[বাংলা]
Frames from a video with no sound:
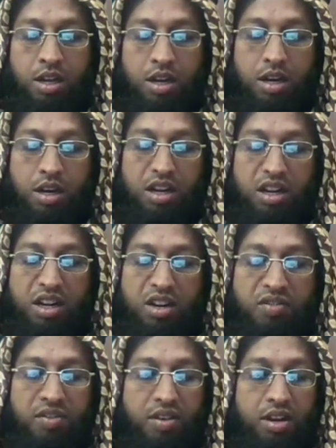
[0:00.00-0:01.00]
আলাল
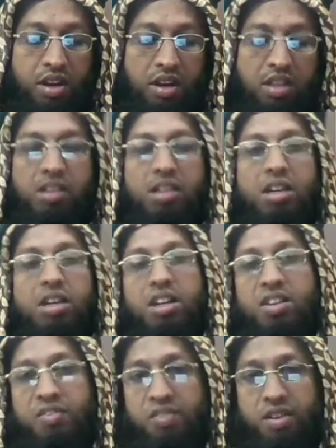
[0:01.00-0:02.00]
হাইয়া আলাল
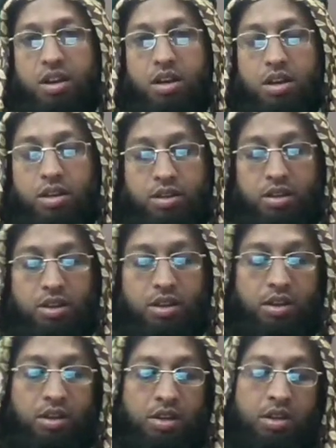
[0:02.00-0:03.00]
ফালা
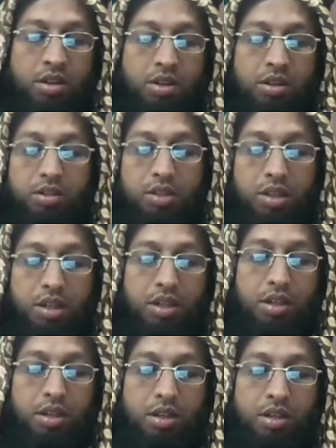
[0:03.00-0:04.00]
যে
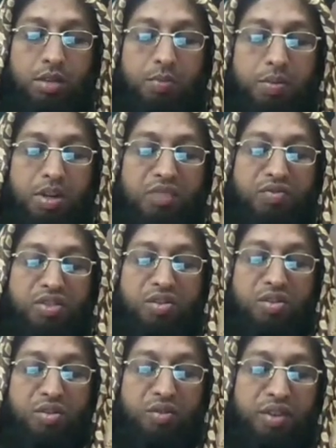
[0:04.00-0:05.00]
ইব্রাহিম
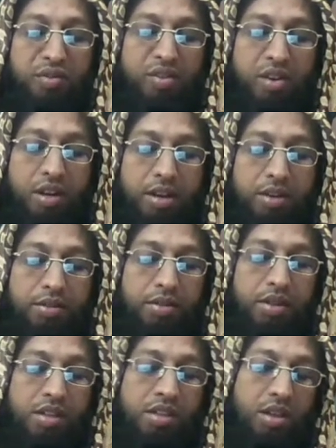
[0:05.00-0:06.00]
রাখবি বলেন
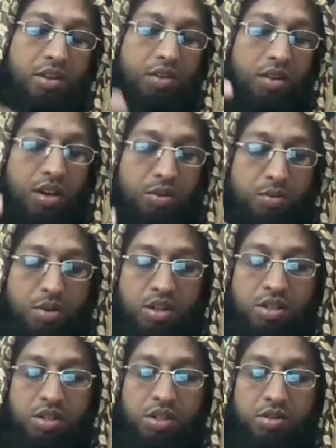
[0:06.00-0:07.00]
ইজা কলাল
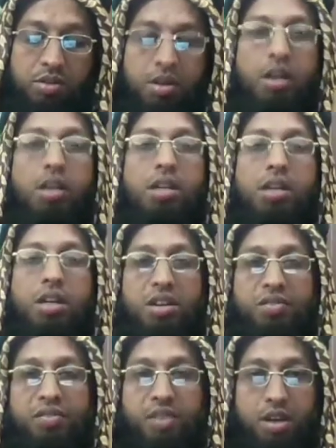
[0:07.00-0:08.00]
মোয়াজ্জেন হাইয়াল আল
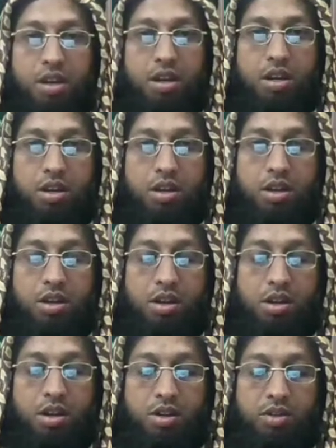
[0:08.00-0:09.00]
ফালাহ
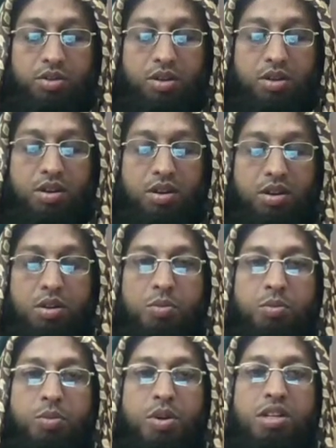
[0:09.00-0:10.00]
যখন
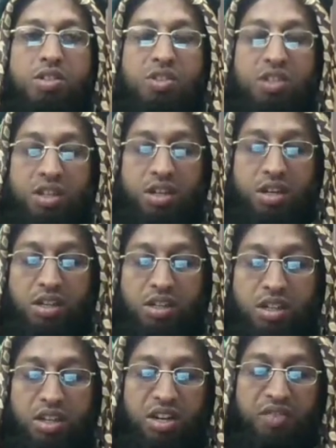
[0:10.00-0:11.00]
মোয়াজ্জেন হাইয়াল
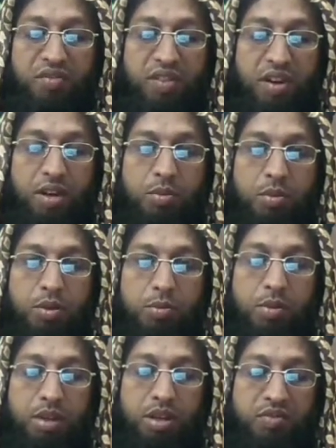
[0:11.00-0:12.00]
আল ফালাহ বলবে
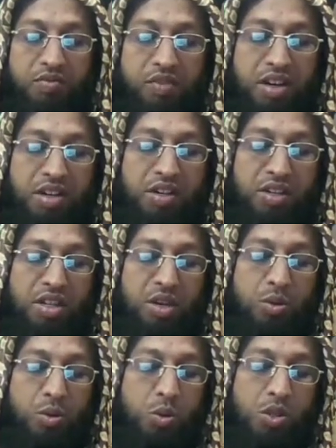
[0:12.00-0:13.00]
ফাইন্নাহু
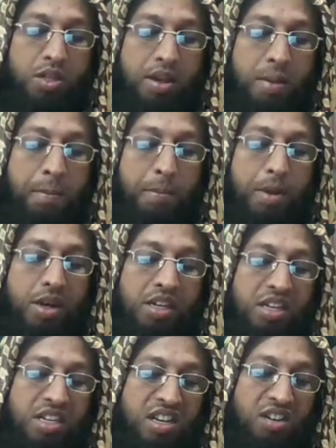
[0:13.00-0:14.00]
ইয়াম
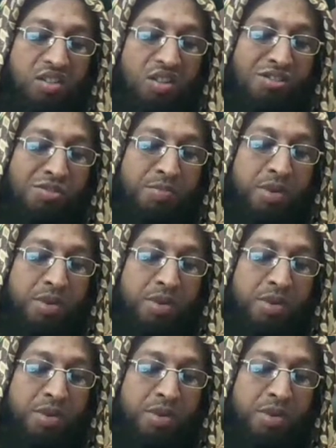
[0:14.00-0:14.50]
বাগিলিল কৌমে